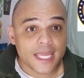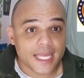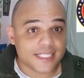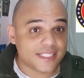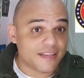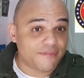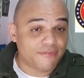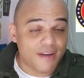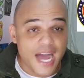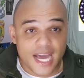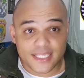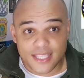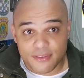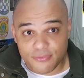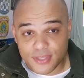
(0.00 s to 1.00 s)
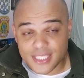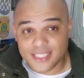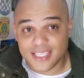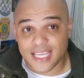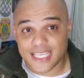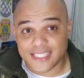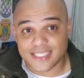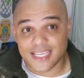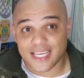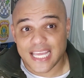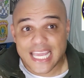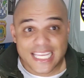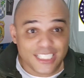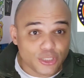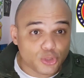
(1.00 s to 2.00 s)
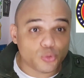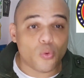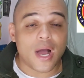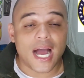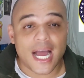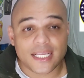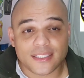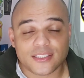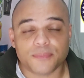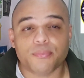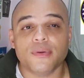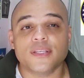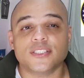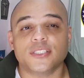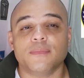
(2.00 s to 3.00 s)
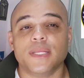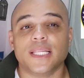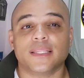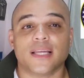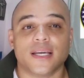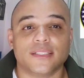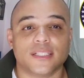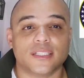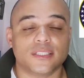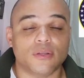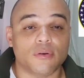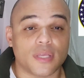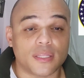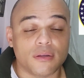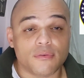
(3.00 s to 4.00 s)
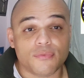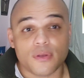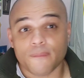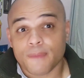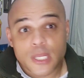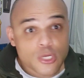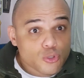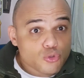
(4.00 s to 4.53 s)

Quer dizer, vá, devido a essa enxurrada de polícias militares que estão, que estão vindo,